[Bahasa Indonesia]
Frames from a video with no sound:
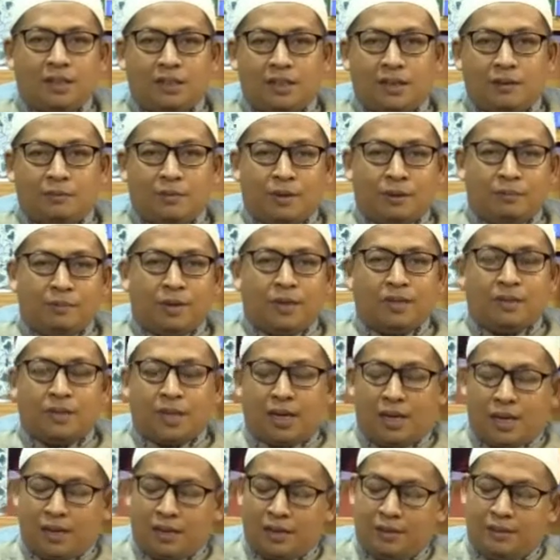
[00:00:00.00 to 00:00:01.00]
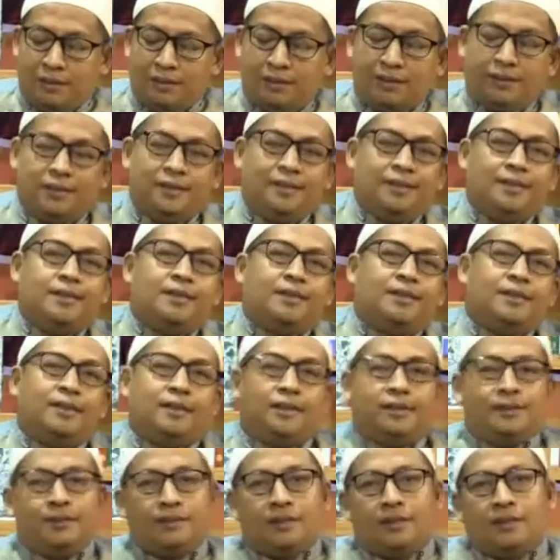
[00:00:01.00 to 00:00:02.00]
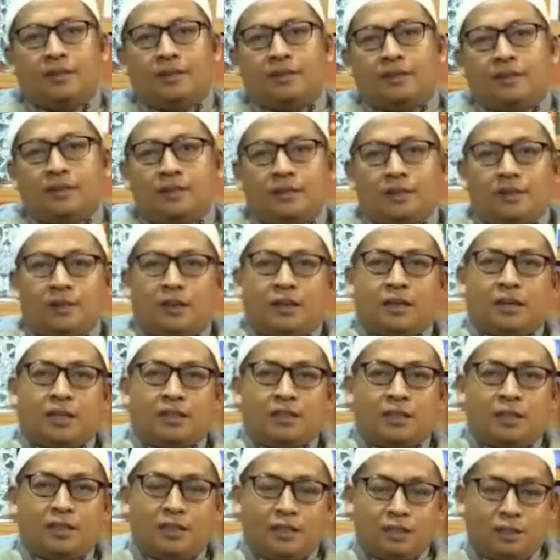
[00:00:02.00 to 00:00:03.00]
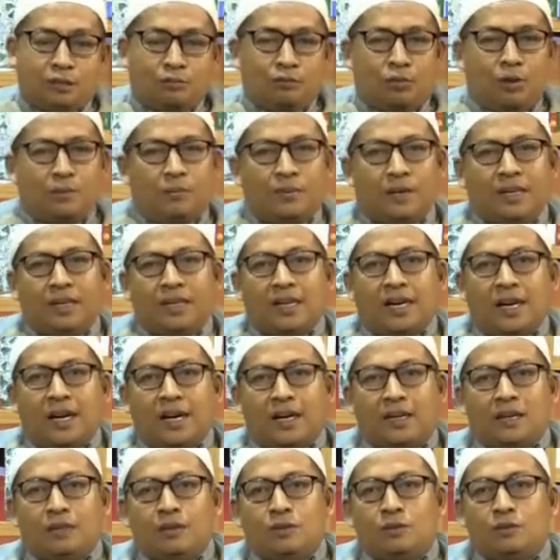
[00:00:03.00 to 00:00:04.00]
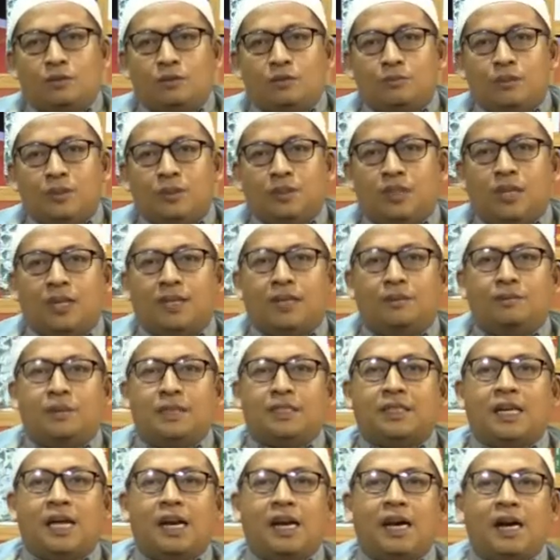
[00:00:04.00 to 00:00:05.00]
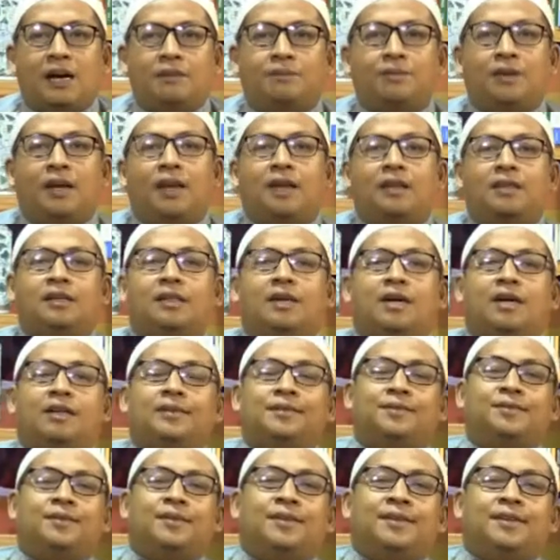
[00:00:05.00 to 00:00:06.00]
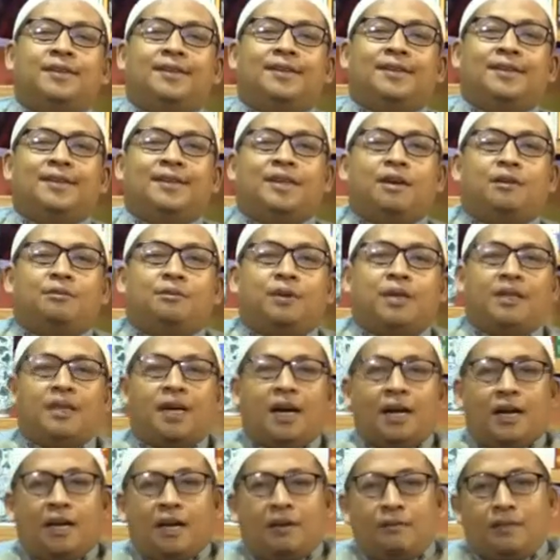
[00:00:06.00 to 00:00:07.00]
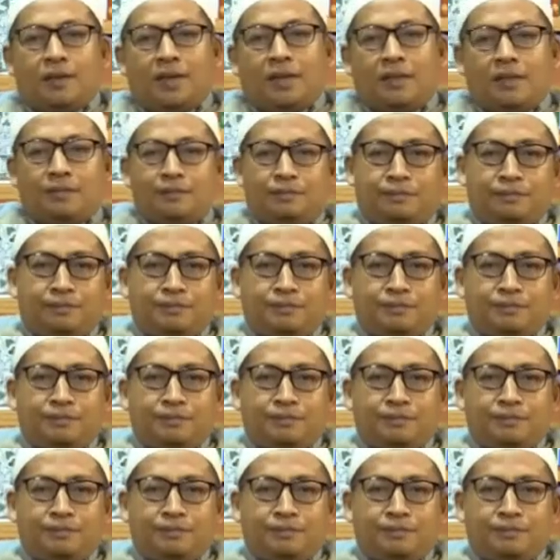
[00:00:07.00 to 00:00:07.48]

tidak bermasalah ya, rasanya semua pernikahan itu pasti ada masalah apalagi yang yang beda agama